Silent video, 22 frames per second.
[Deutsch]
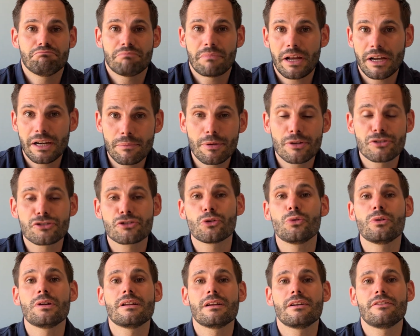eine
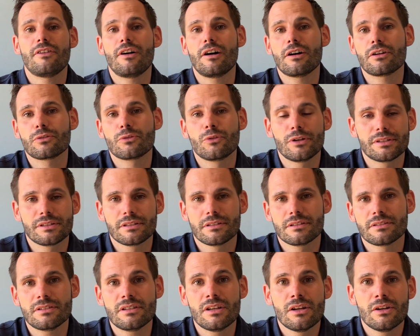persönliche Erfahrung heute
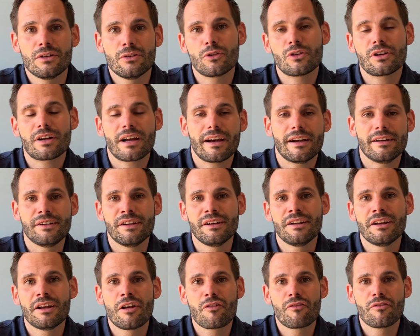ist und keine
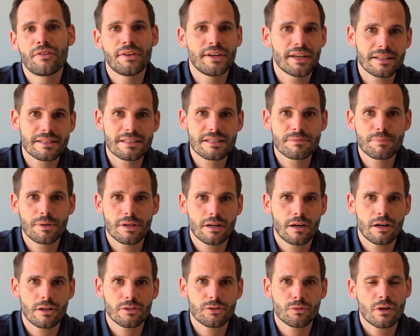
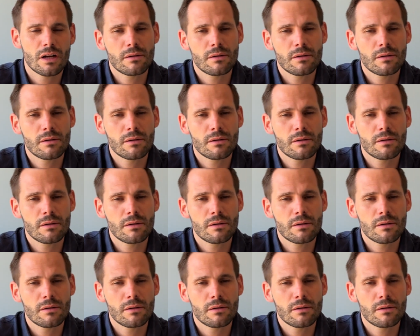Finanzberatung.